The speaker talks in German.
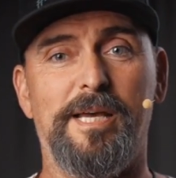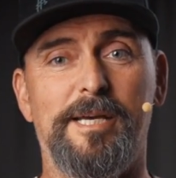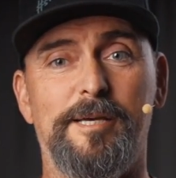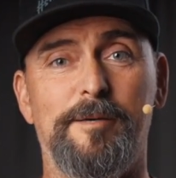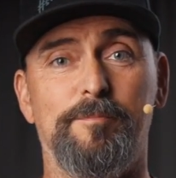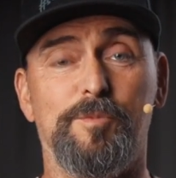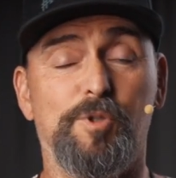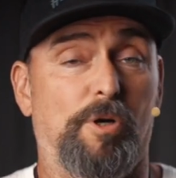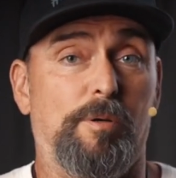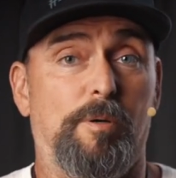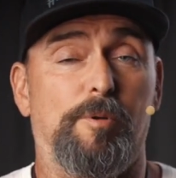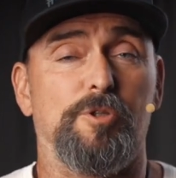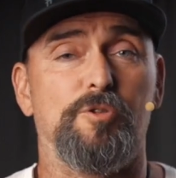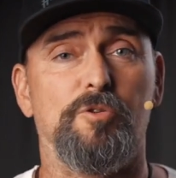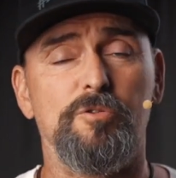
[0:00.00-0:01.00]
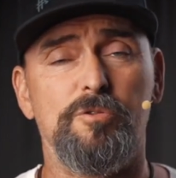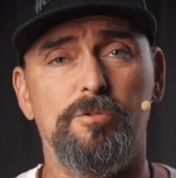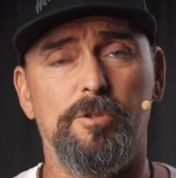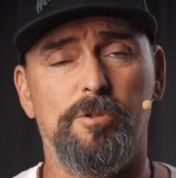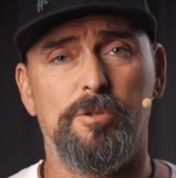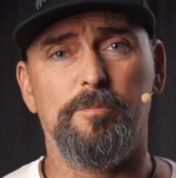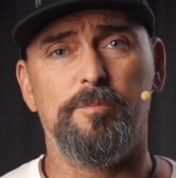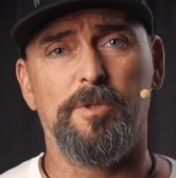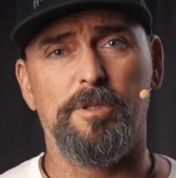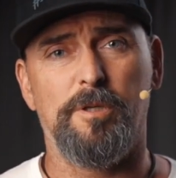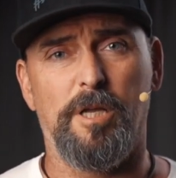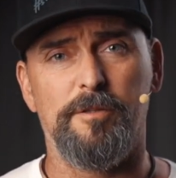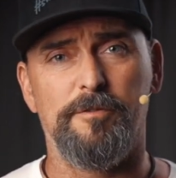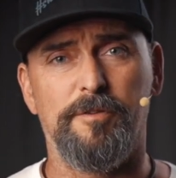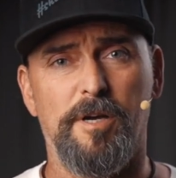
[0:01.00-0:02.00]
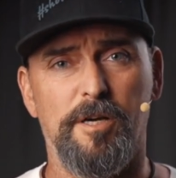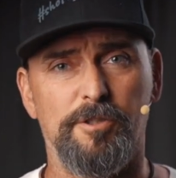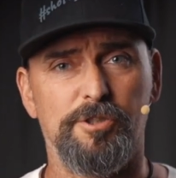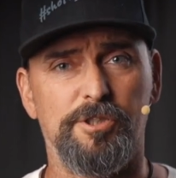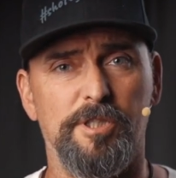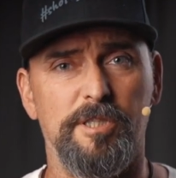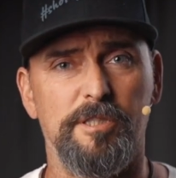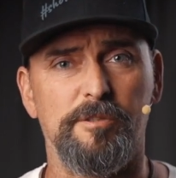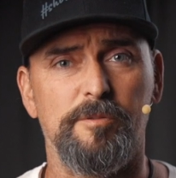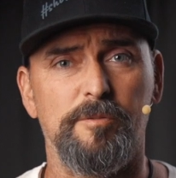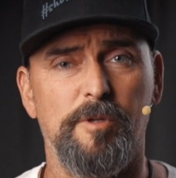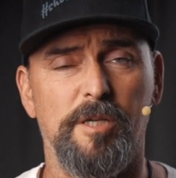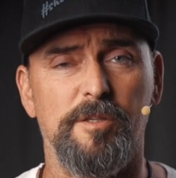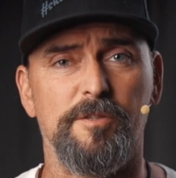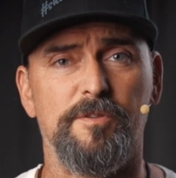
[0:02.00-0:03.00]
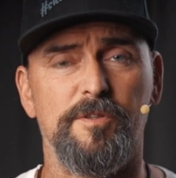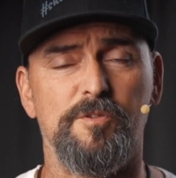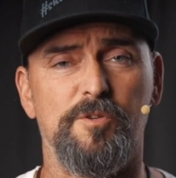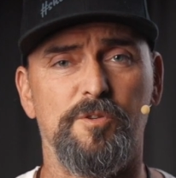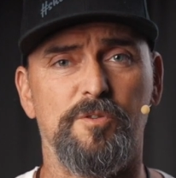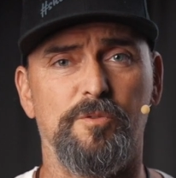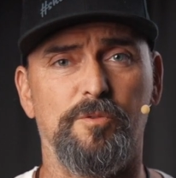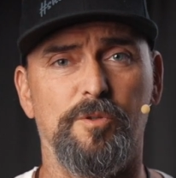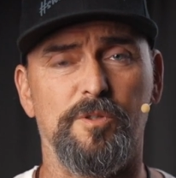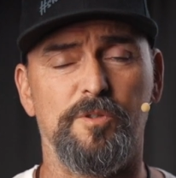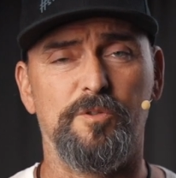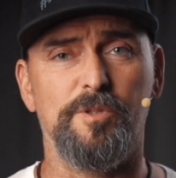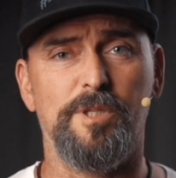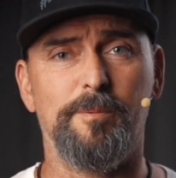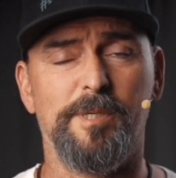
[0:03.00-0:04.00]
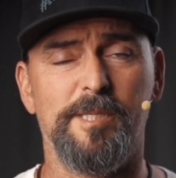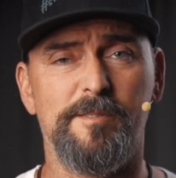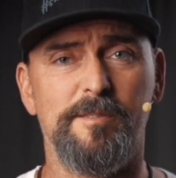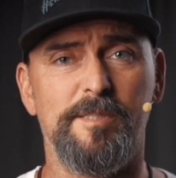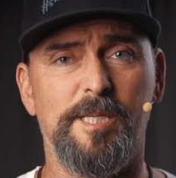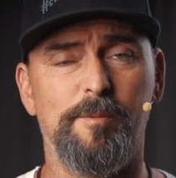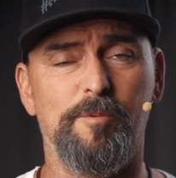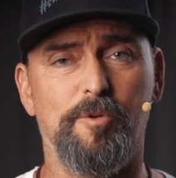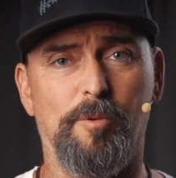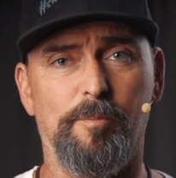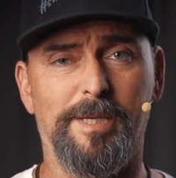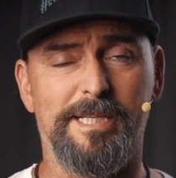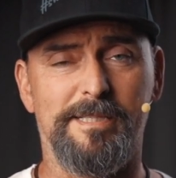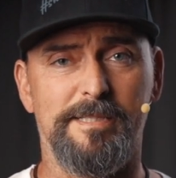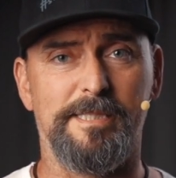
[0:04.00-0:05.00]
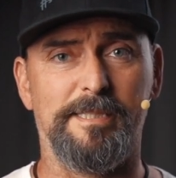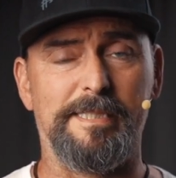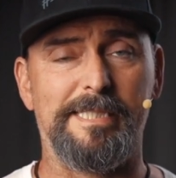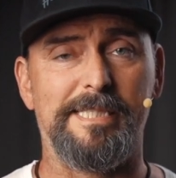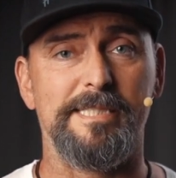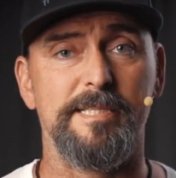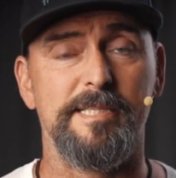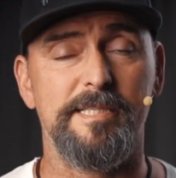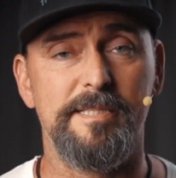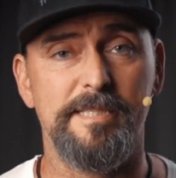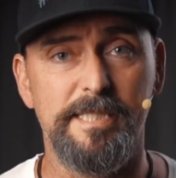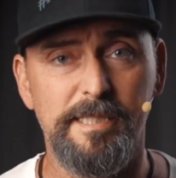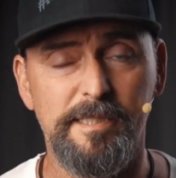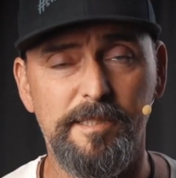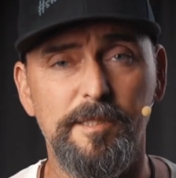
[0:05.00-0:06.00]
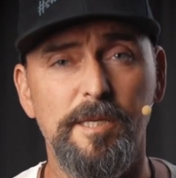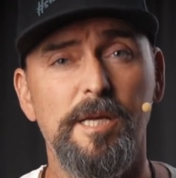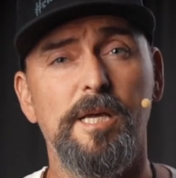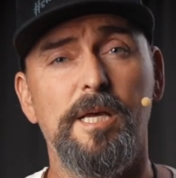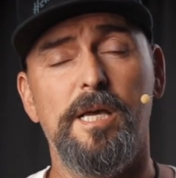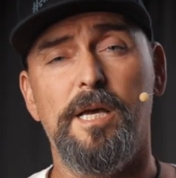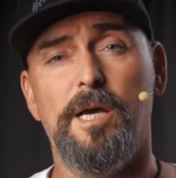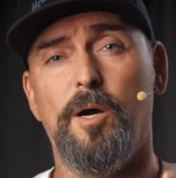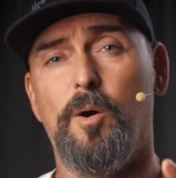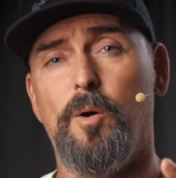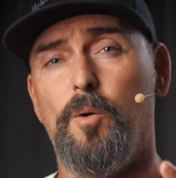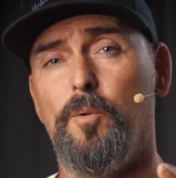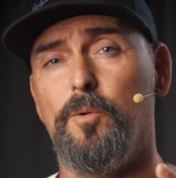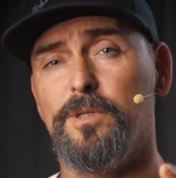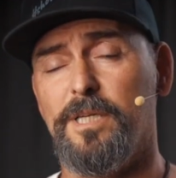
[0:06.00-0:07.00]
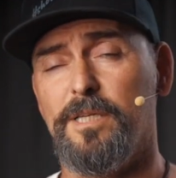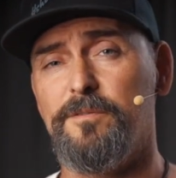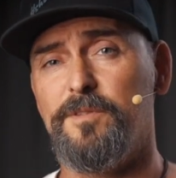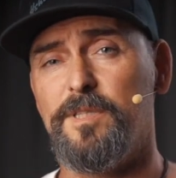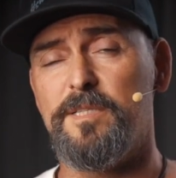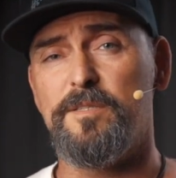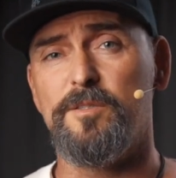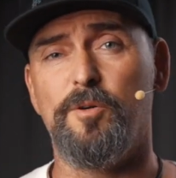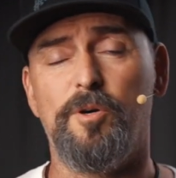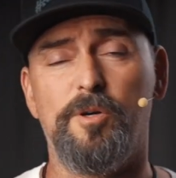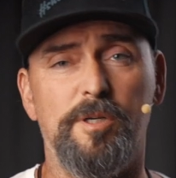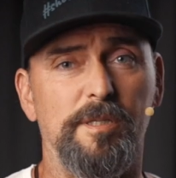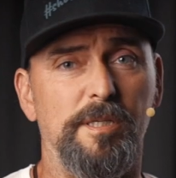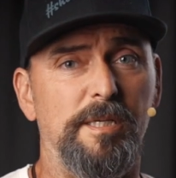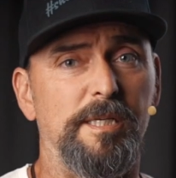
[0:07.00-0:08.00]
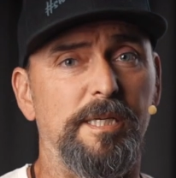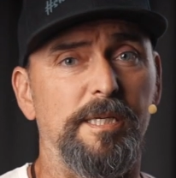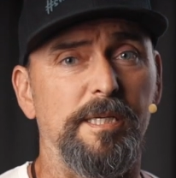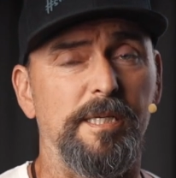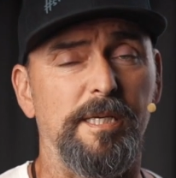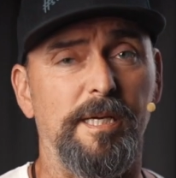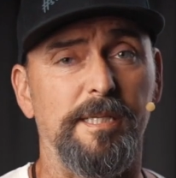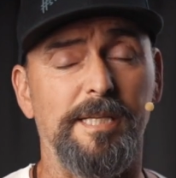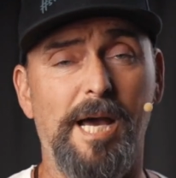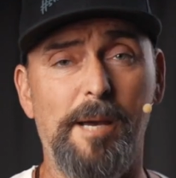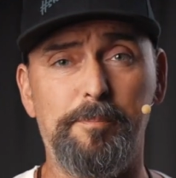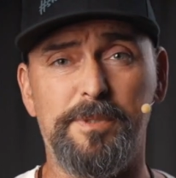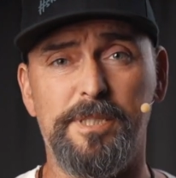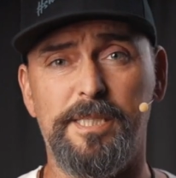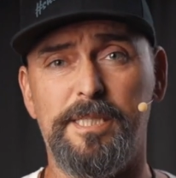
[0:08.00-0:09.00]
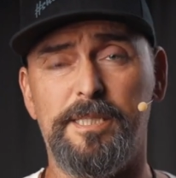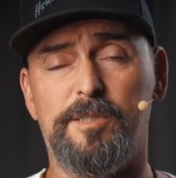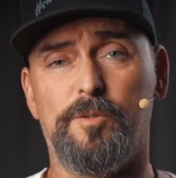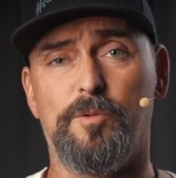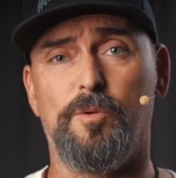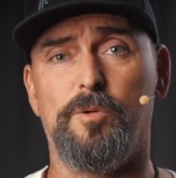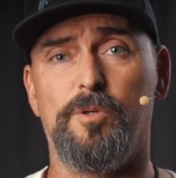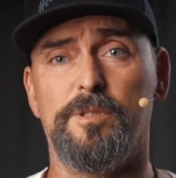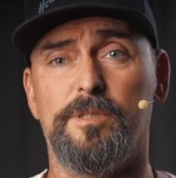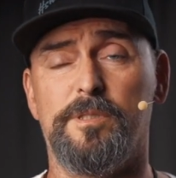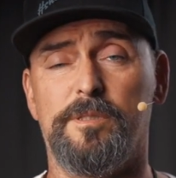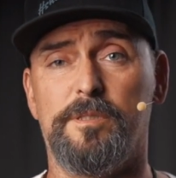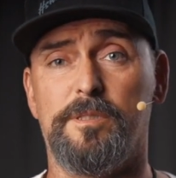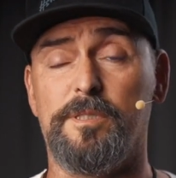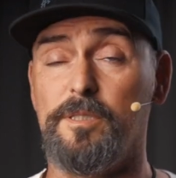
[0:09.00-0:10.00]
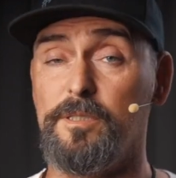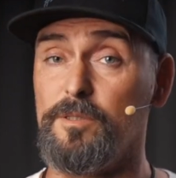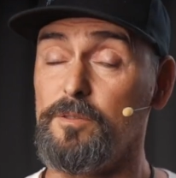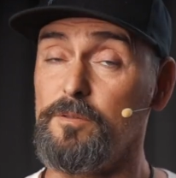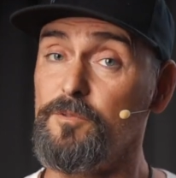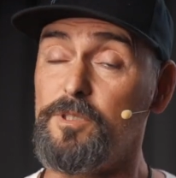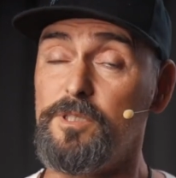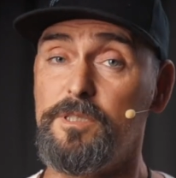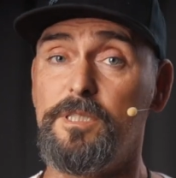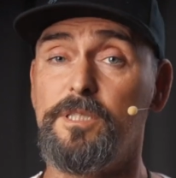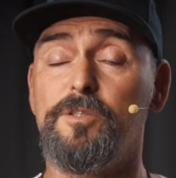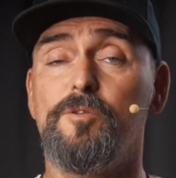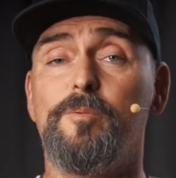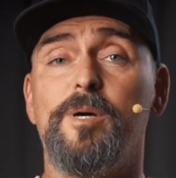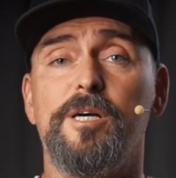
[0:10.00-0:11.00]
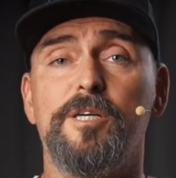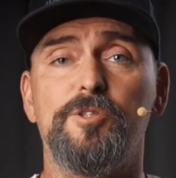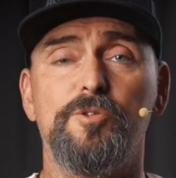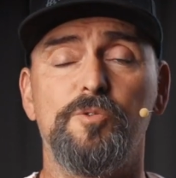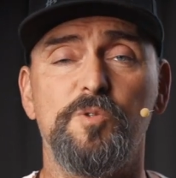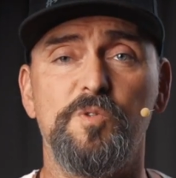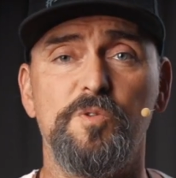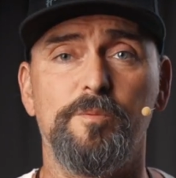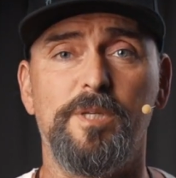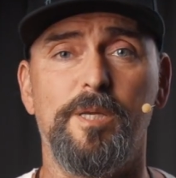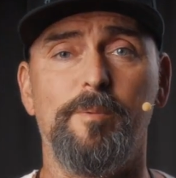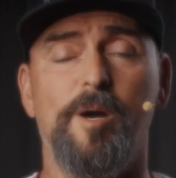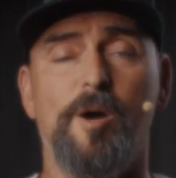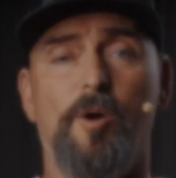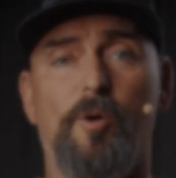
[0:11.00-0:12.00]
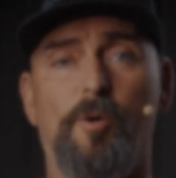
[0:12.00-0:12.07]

Ähm, ja, aber ansonsten, ihr könnt mir alle Fragen stellen, alles, was euch so zu dem ganzen Themenkomplex interessiert. Und dann wird es noch äh, ein Update und eine wirklich dicke Überraschung zum Thema